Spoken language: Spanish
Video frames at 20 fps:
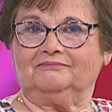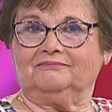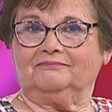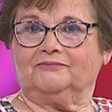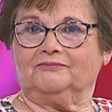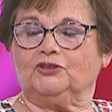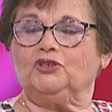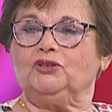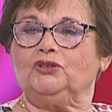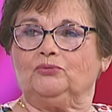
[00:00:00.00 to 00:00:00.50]

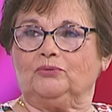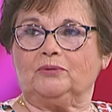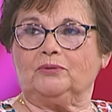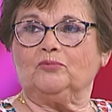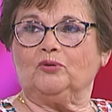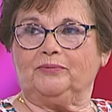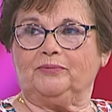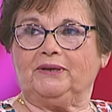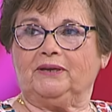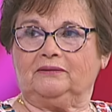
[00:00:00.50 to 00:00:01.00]
Sí,
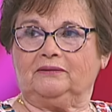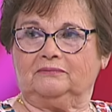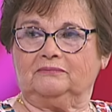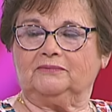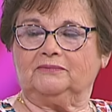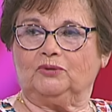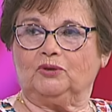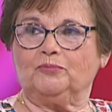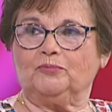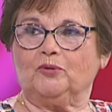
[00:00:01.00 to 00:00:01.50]
duermo bien.
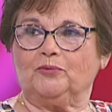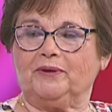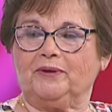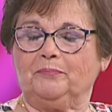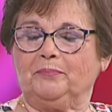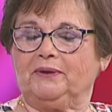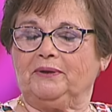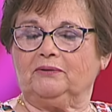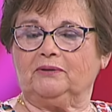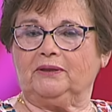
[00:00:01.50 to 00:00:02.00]
Duermo bien,
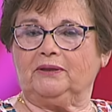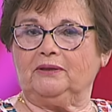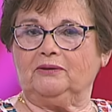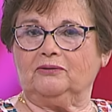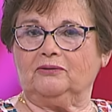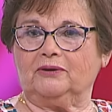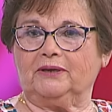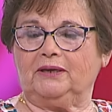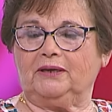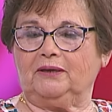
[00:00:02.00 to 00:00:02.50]
pero que
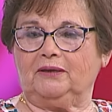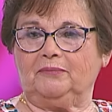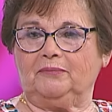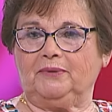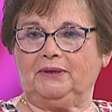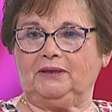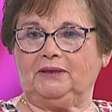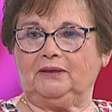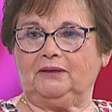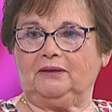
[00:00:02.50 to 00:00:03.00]
digo que
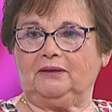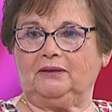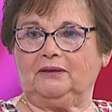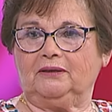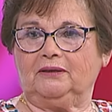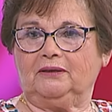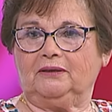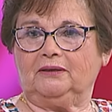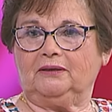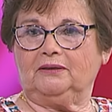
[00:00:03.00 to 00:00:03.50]
me...
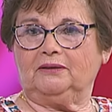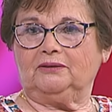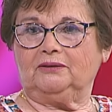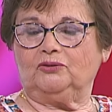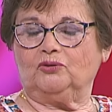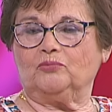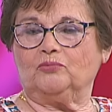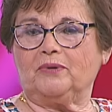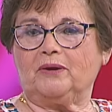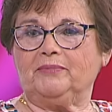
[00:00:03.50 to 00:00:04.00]

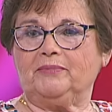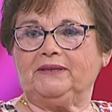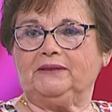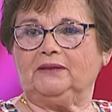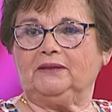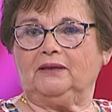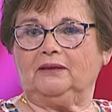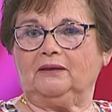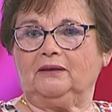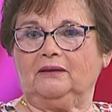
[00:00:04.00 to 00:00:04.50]

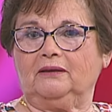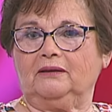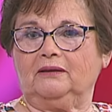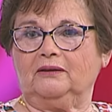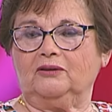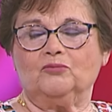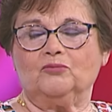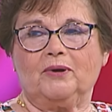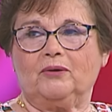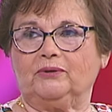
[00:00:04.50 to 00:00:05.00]
normalmente
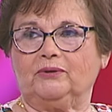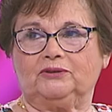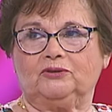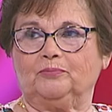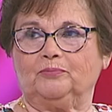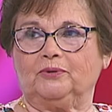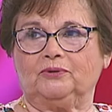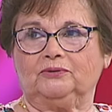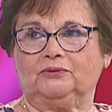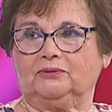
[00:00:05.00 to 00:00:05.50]
no me acuesto
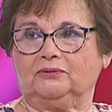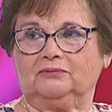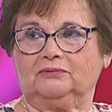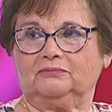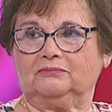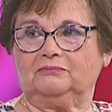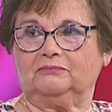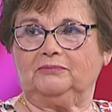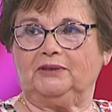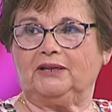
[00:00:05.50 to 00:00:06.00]
pronto,
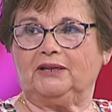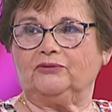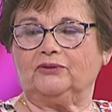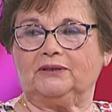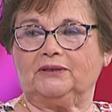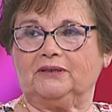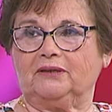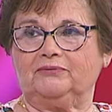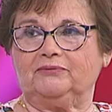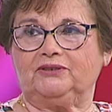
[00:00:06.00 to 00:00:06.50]
mirando
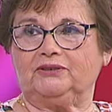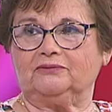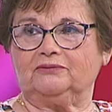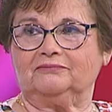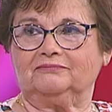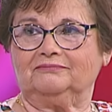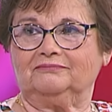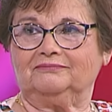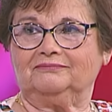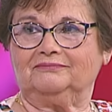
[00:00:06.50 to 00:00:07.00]
la televisión.
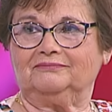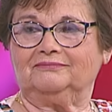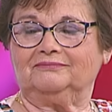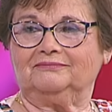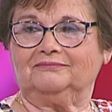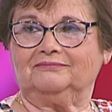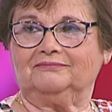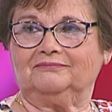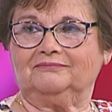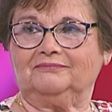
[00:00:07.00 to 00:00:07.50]

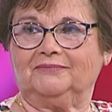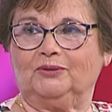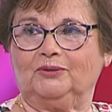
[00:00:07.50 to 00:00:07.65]
Me